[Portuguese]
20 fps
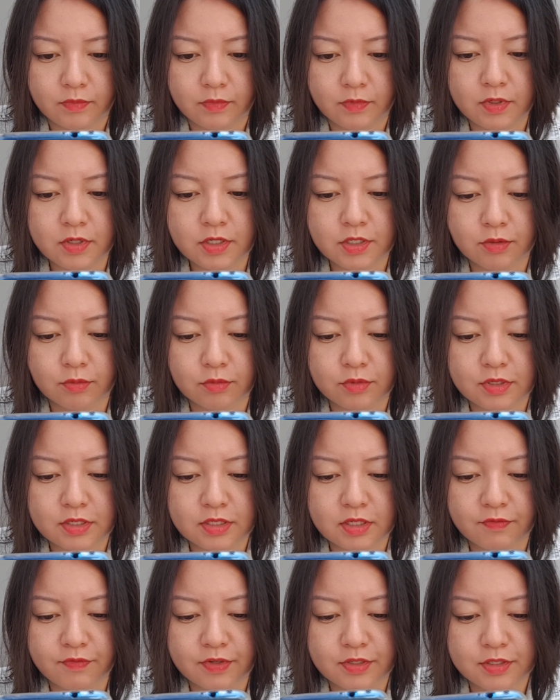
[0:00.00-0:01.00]
Ixi, eu não sei
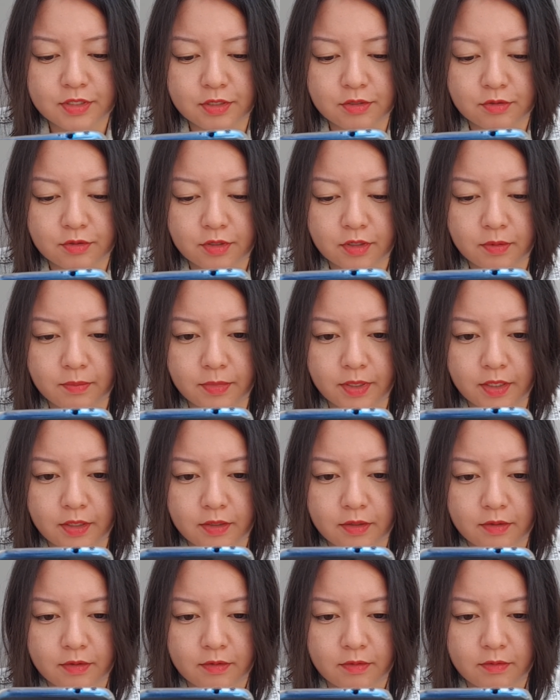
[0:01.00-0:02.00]
escrever Scissor também.
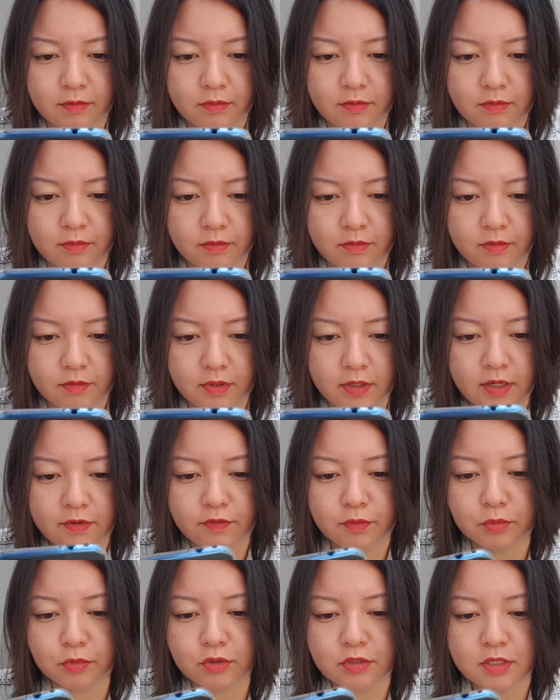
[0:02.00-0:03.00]
Aí
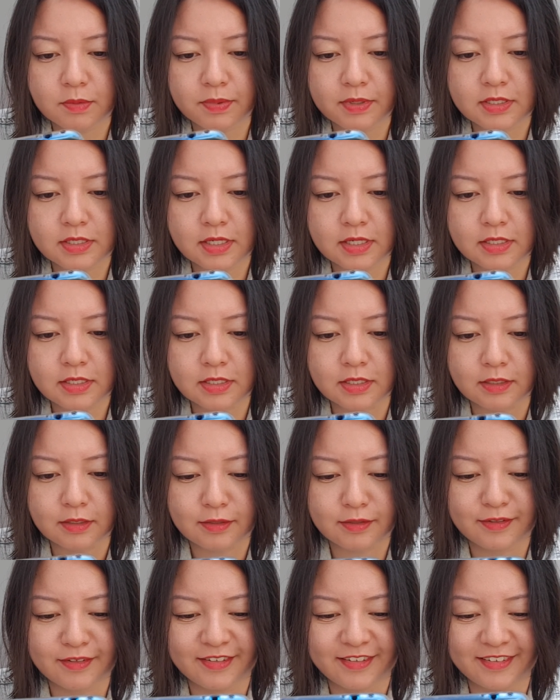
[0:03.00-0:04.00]
vamos torcer para ser assim.
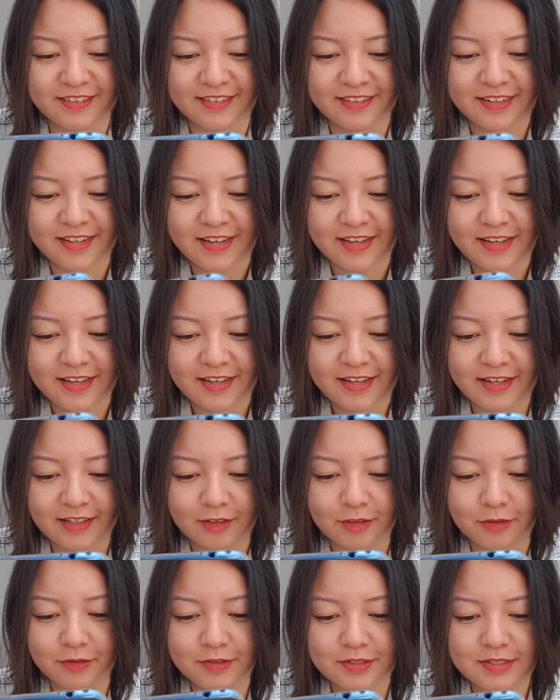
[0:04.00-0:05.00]

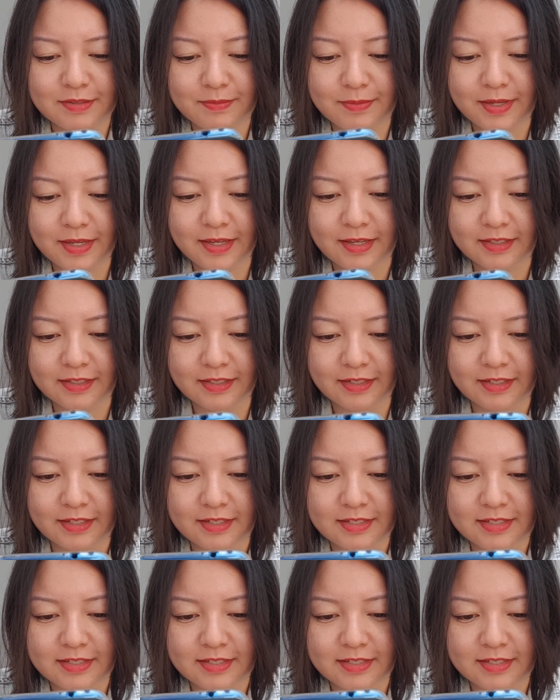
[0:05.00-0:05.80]
1463.